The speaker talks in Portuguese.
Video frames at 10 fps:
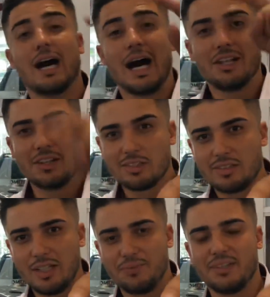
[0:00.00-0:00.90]
Anota o
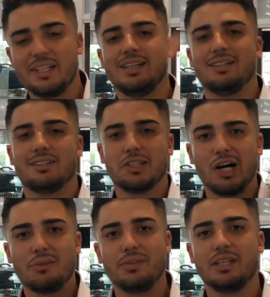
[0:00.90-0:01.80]
telefone aí,
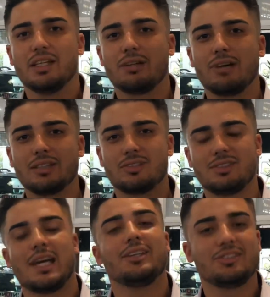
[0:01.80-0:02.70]

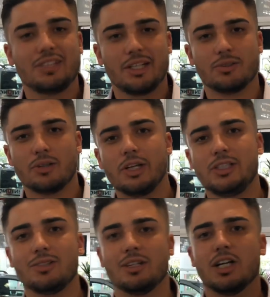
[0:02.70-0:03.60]

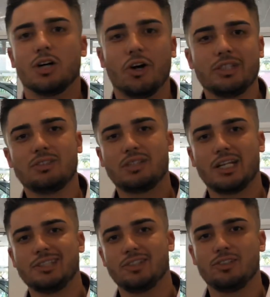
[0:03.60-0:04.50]
94708
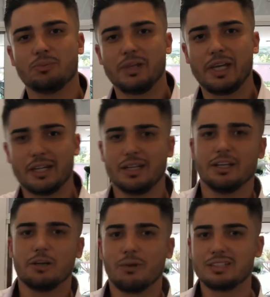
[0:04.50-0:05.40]
8386
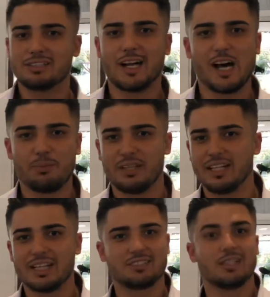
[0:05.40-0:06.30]
WhatsApp,
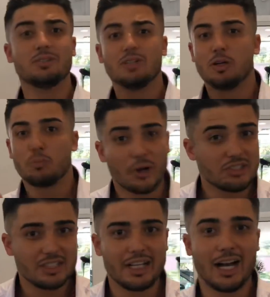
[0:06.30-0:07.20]
ligação,
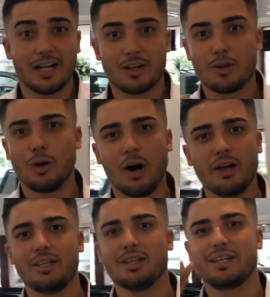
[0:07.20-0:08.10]
pode ligar.
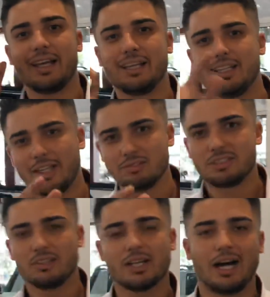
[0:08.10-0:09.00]
Corre que aqui tem o
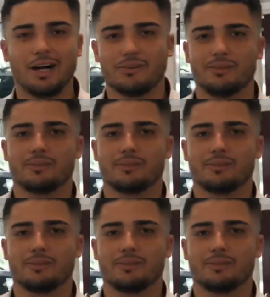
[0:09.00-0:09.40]
seu carro.